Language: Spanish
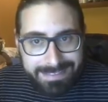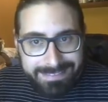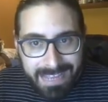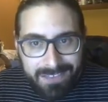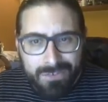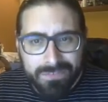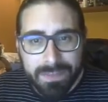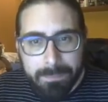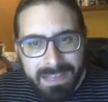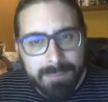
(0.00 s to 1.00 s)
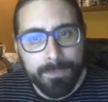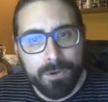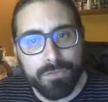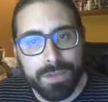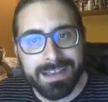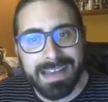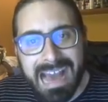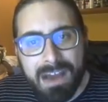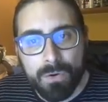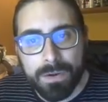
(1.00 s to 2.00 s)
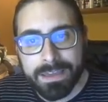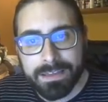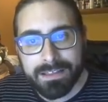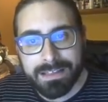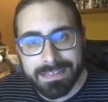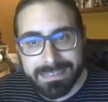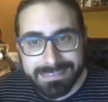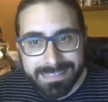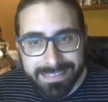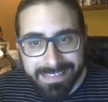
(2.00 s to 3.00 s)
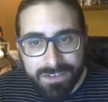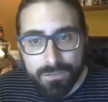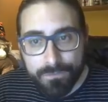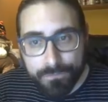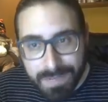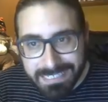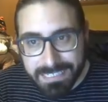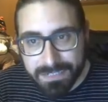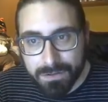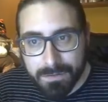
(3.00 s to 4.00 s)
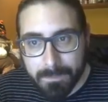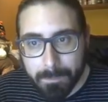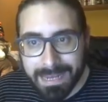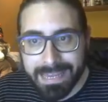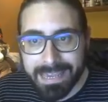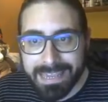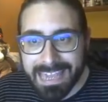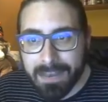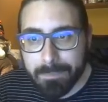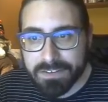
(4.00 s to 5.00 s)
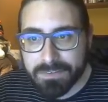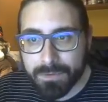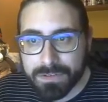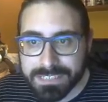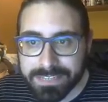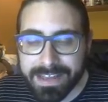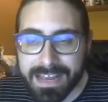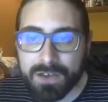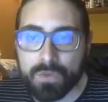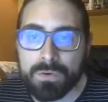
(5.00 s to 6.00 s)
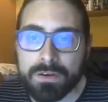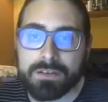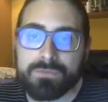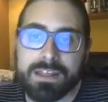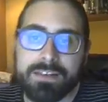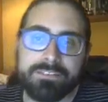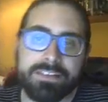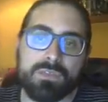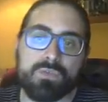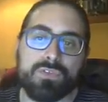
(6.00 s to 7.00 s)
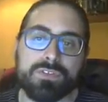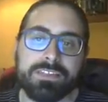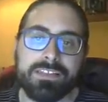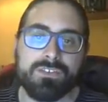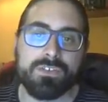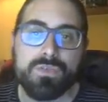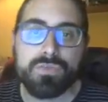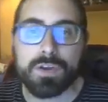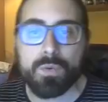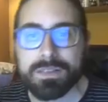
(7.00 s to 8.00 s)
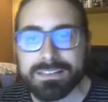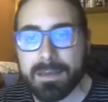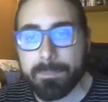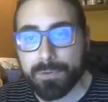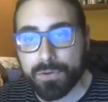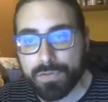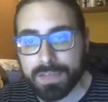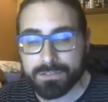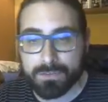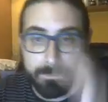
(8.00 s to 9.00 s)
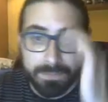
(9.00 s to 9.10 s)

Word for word: Daño de 1000% AOE, de daño físico, ¿vale? Y a él mismo se dará una reducción de daño de un 50%.